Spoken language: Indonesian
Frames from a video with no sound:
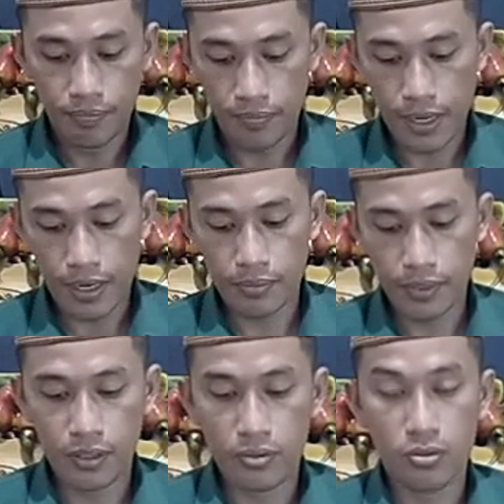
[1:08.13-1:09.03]
malam
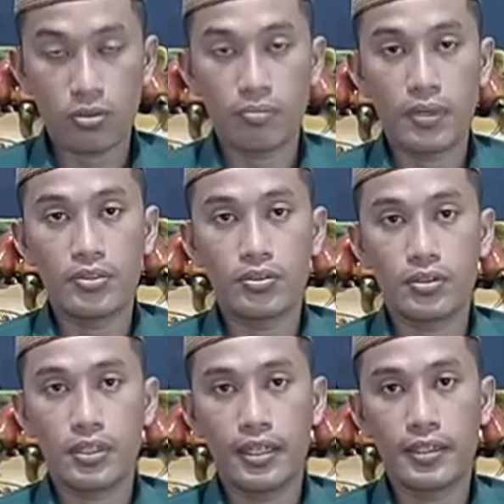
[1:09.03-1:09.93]
ini untuk
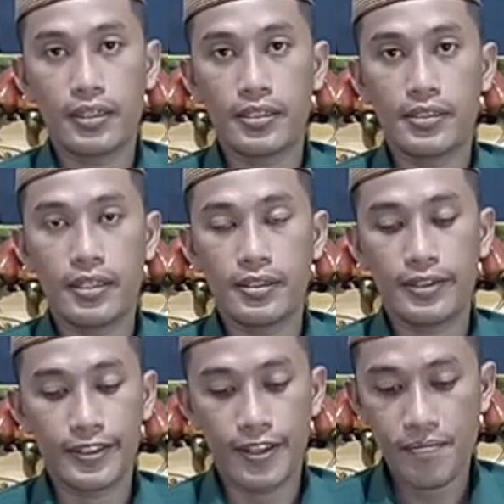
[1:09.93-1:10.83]
melanjutkan kajian
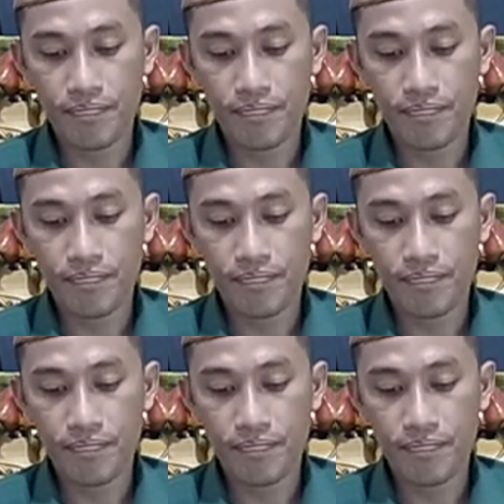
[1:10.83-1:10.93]
kita.